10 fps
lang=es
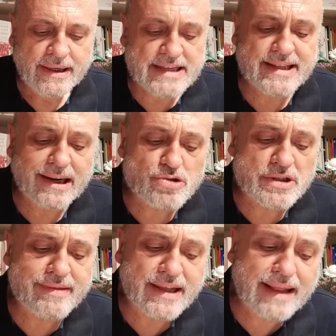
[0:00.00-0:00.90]
es dar a
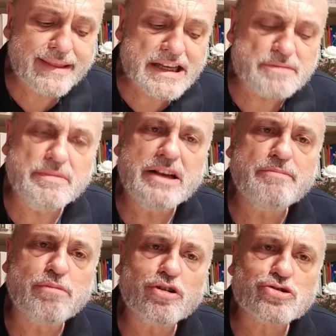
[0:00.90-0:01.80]
usted gracias
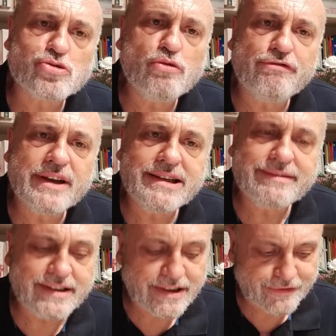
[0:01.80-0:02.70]
mil por su
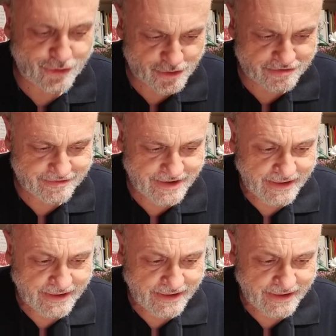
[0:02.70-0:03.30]
felicitación.